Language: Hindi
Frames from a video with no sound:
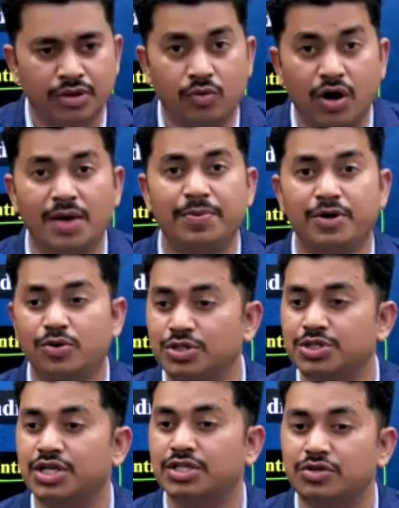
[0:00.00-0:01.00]
वहां पे
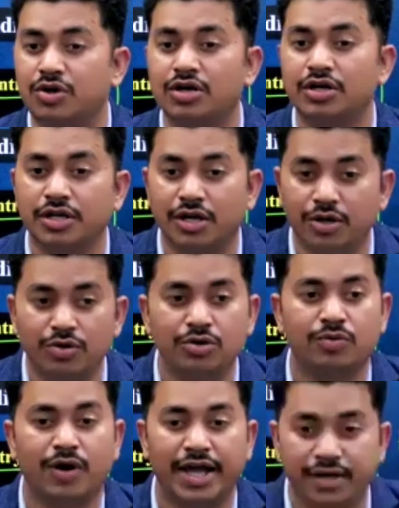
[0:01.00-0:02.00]
गुड्स डज नॉट
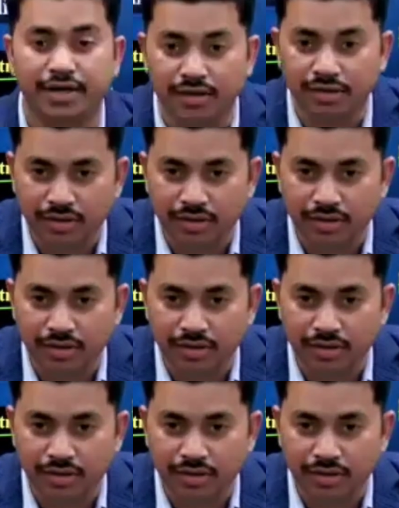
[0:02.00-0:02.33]
इंक्लूड वाइन